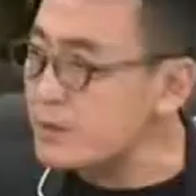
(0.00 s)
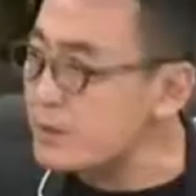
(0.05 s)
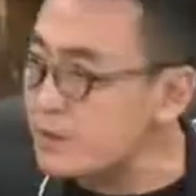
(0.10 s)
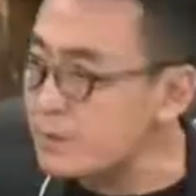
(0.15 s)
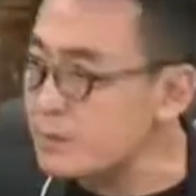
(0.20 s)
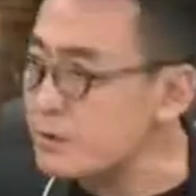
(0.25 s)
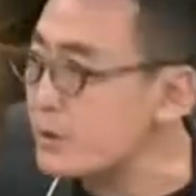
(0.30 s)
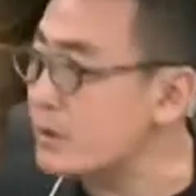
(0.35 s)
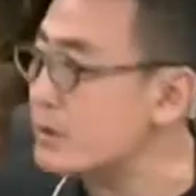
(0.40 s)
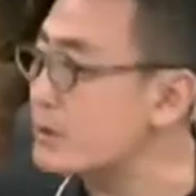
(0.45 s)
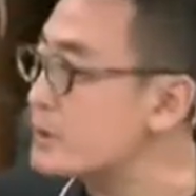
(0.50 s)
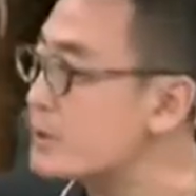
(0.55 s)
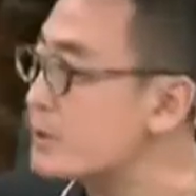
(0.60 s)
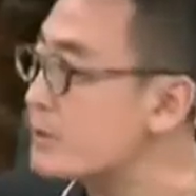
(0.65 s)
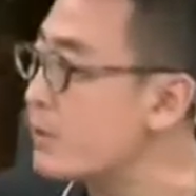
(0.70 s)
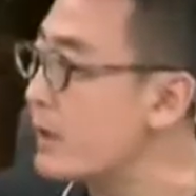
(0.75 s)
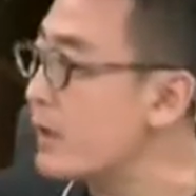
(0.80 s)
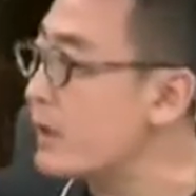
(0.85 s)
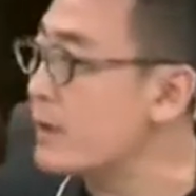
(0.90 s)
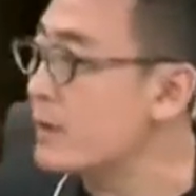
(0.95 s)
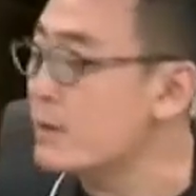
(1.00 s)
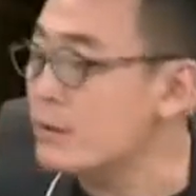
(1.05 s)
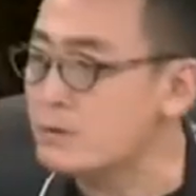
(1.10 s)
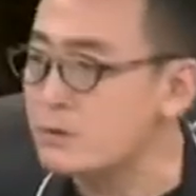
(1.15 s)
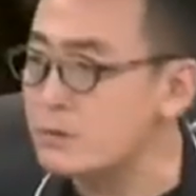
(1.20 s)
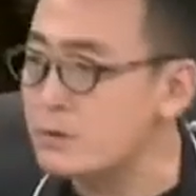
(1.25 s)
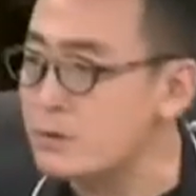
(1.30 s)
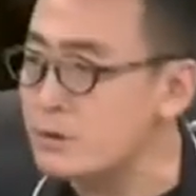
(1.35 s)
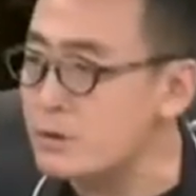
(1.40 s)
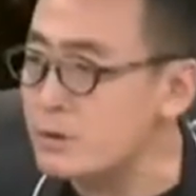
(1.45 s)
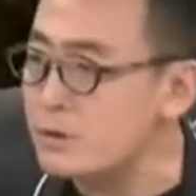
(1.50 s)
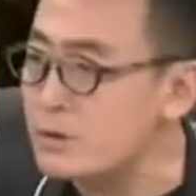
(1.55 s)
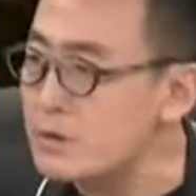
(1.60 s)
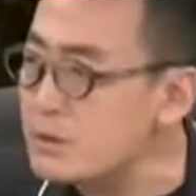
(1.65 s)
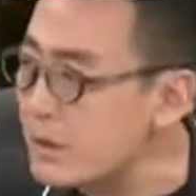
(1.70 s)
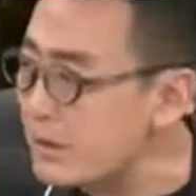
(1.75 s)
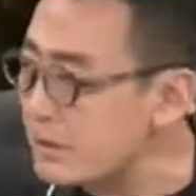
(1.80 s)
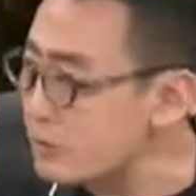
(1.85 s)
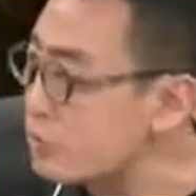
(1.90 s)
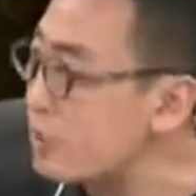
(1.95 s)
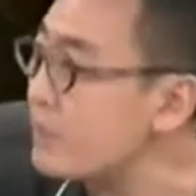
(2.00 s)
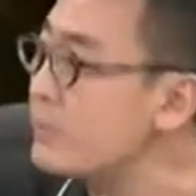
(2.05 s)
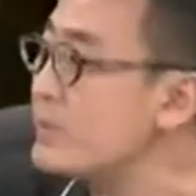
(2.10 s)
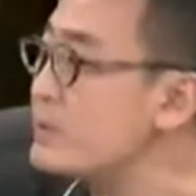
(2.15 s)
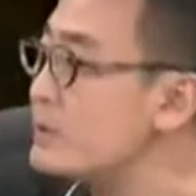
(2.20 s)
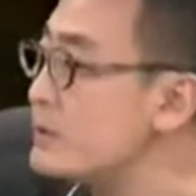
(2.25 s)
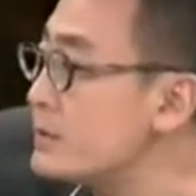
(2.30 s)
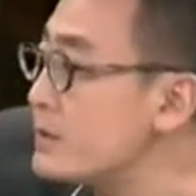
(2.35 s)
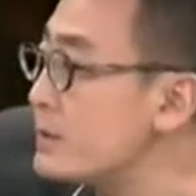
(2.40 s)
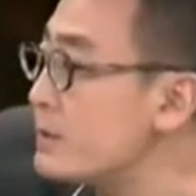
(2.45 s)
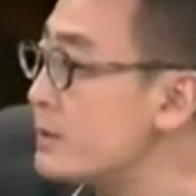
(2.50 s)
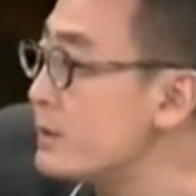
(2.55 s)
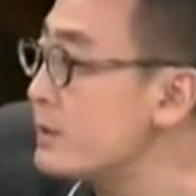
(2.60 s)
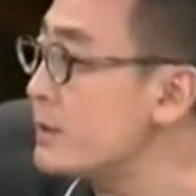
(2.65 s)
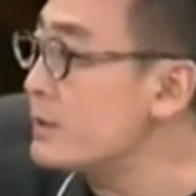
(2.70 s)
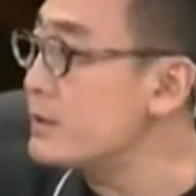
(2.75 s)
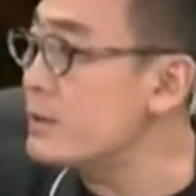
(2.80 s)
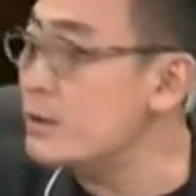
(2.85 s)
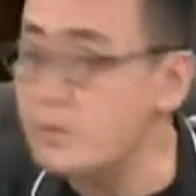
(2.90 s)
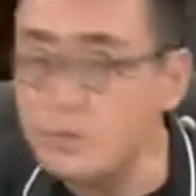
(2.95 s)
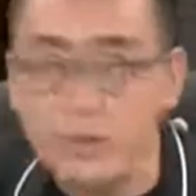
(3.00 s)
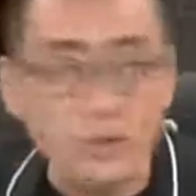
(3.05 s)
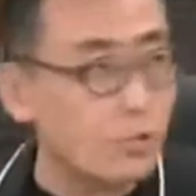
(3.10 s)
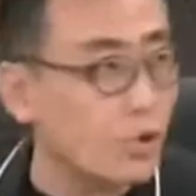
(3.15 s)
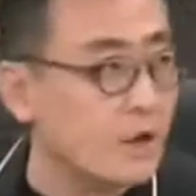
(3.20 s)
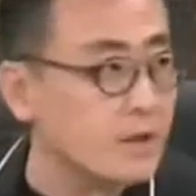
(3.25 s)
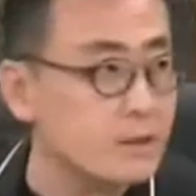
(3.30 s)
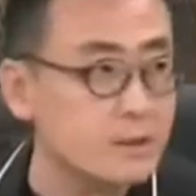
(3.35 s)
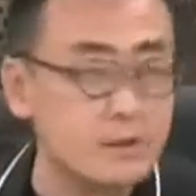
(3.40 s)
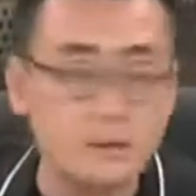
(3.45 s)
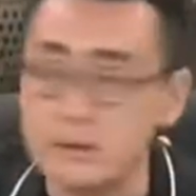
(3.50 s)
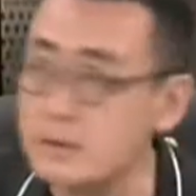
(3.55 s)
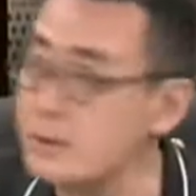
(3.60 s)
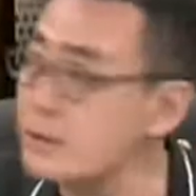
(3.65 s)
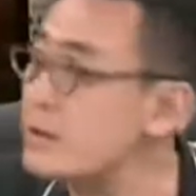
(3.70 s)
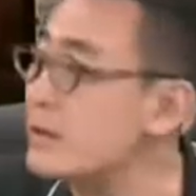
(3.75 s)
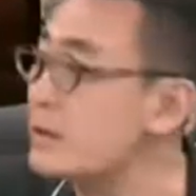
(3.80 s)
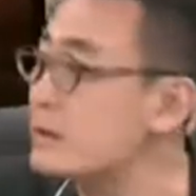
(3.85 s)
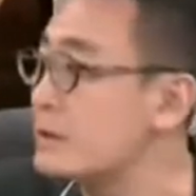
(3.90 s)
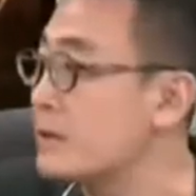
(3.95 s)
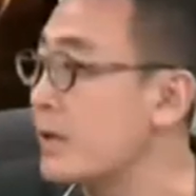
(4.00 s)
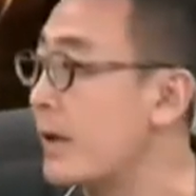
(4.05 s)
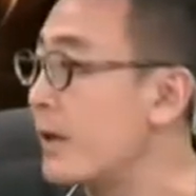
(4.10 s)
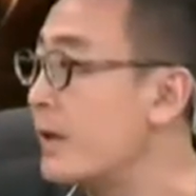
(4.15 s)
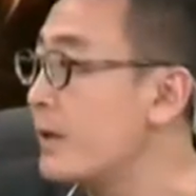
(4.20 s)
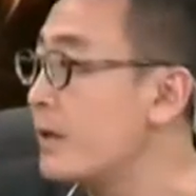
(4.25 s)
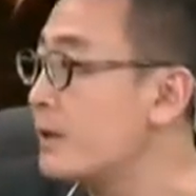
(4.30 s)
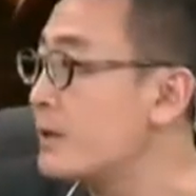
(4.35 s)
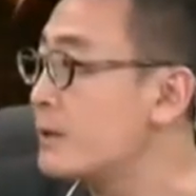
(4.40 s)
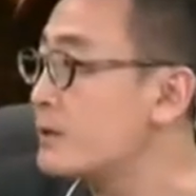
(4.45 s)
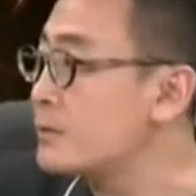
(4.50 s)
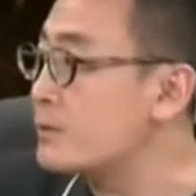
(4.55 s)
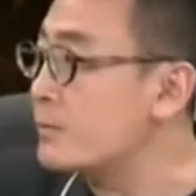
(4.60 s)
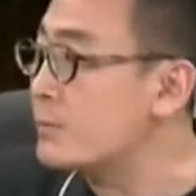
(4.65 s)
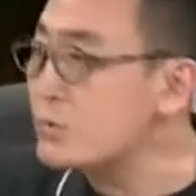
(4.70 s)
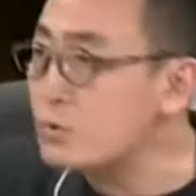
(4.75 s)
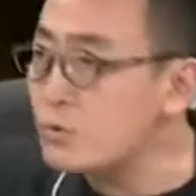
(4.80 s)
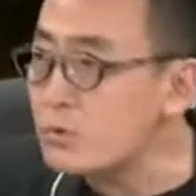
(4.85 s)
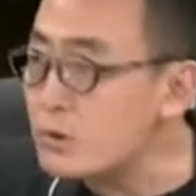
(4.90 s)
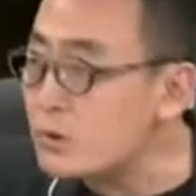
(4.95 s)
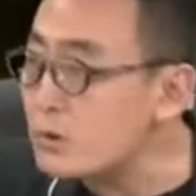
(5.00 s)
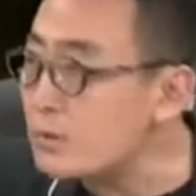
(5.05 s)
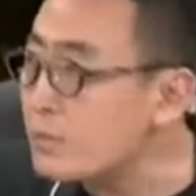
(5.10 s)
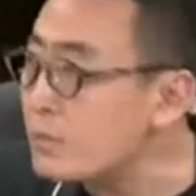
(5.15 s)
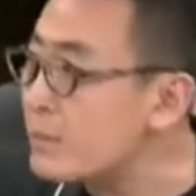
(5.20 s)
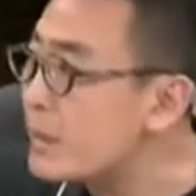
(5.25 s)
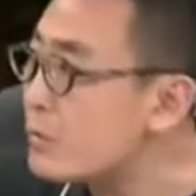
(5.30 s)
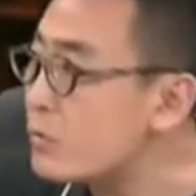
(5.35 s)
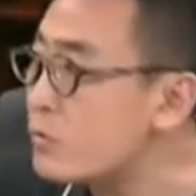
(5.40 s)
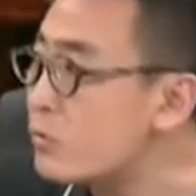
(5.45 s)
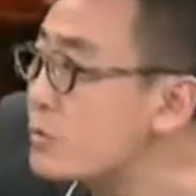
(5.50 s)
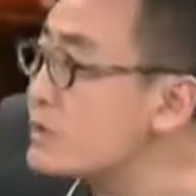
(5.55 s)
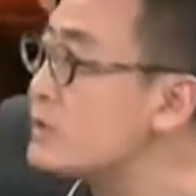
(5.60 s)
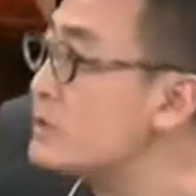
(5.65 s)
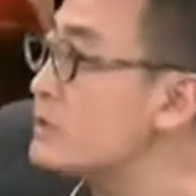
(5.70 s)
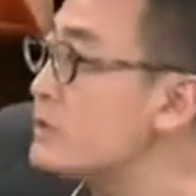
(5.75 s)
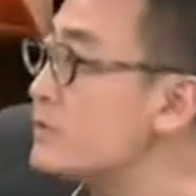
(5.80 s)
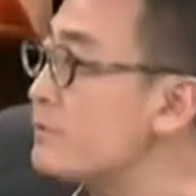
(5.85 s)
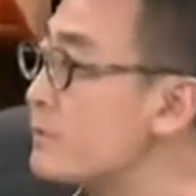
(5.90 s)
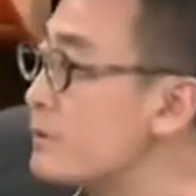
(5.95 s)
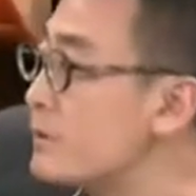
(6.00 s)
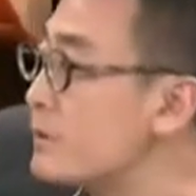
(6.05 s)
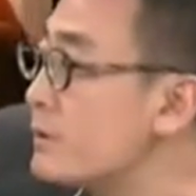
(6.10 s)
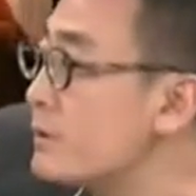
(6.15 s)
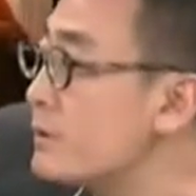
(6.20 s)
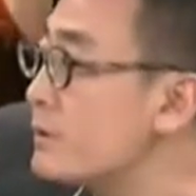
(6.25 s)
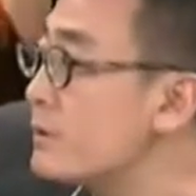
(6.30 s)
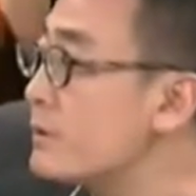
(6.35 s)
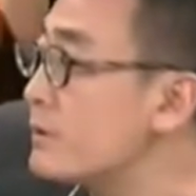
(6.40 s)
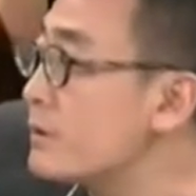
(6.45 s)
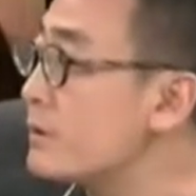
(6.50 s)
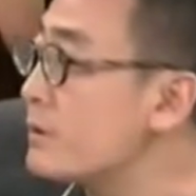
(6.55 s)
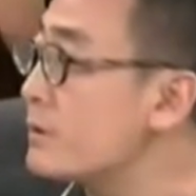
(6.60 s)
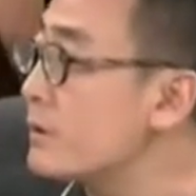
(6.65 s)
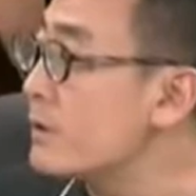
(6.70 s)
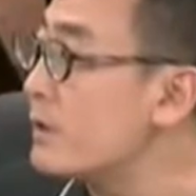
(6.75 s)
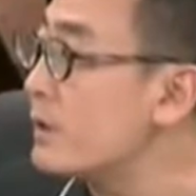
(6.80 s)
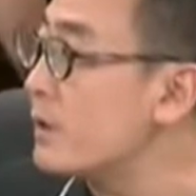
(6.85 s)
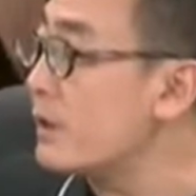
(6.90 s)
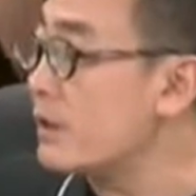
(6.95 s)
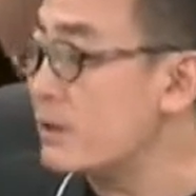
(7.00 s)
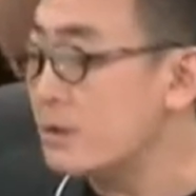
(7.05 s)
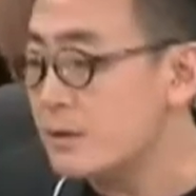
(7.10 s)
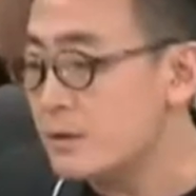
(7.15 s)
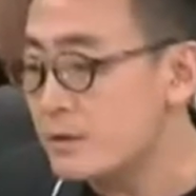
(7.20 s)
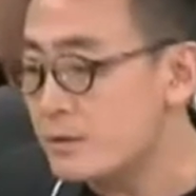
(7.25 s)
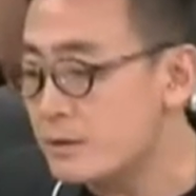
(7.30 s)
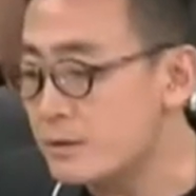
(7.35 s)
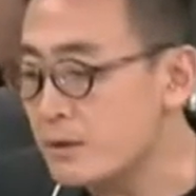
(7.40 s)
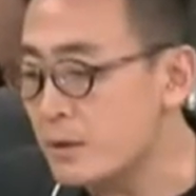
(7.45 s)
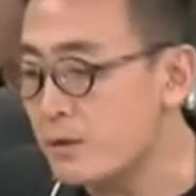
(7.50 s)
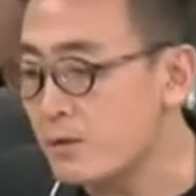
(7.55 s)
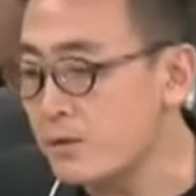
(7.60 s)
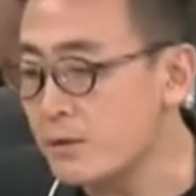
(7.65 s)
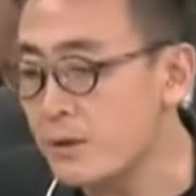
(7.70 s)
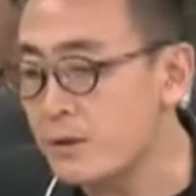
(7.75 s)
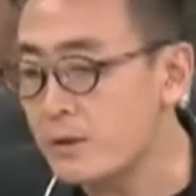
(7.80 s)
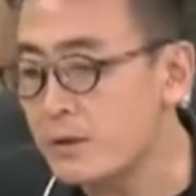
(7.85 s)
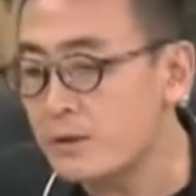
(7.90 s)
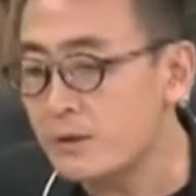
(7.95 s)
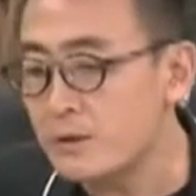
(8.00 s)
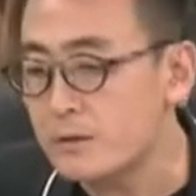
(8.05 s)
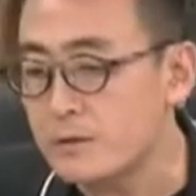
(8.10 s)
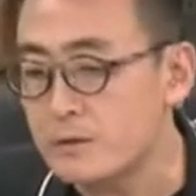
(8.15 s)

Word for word: 所以他们就很奇怪，就是这个一代传媒精英，你们管理的这个电视台怎么弄得没有国际新闻？收视率啊。啊，然后呢？